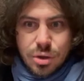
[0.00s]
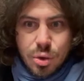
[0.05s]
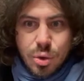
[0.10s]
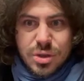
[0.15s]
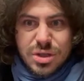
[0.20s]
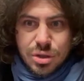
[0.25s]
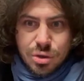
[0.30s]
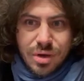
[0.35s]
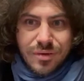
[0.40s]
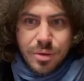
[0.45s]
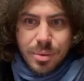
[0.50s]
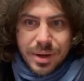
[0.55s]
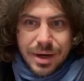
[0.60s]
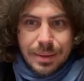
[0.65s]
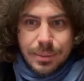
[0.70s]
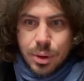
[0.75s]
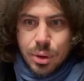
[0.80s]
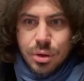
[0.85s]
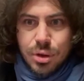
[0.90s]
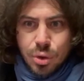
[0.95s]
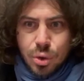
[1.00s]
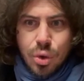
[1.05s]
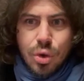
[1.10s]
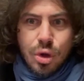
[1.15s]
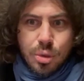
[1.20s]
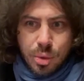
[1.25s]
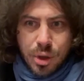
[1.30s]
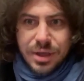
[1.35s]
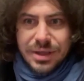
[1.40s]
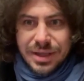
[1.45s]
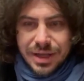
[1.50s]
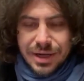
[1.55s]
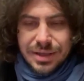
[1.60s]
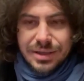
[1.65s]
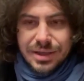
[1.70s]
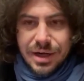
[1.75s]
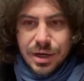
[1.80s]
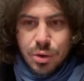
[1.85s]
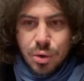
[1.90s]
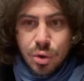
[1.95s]
con questo nuovo parametro di Google puoi andare a
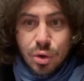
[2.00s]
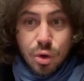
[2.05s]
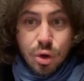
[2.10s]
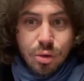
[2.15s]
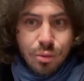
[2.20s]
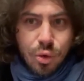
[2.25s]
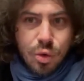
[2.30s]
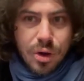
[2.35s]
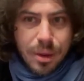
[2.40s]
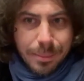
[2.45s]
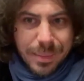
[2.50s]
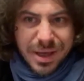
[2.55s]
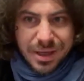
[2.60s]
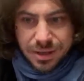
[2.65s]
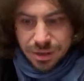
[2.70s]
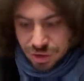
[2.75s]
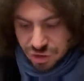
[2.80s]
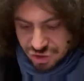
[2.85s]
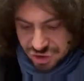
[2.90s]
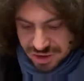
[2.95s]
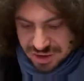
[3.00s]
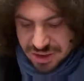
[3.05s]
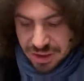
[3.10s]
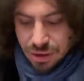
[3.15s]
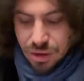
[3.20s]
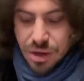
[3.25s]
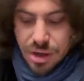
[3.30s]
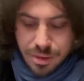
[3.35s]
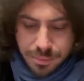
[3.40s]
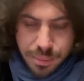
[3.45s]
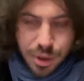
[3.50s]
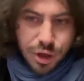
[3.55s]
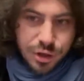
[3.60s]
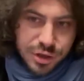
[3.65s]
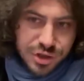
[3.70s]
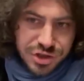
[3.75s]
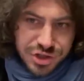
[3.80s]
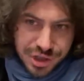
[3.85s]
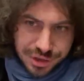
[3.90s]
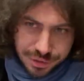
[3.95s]
dire a Google comunque a me indicizzalo, però
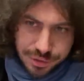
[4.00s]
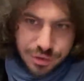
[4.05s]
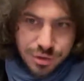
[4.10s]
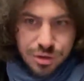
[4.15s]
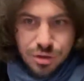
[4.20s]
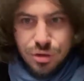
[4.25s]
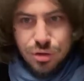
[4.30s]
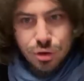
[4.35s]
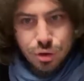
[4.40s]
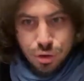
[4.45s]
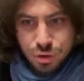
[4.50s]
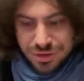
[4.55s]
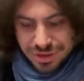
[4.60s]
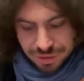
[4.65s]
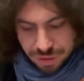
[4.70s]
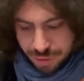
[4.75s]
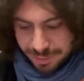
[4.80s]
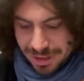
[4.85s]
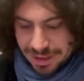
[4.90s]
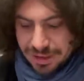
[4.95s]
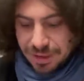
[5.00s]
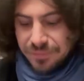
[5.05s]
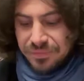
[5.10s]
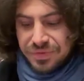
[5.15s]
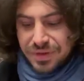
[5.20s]
leggetelo, io non l'ho detto bene.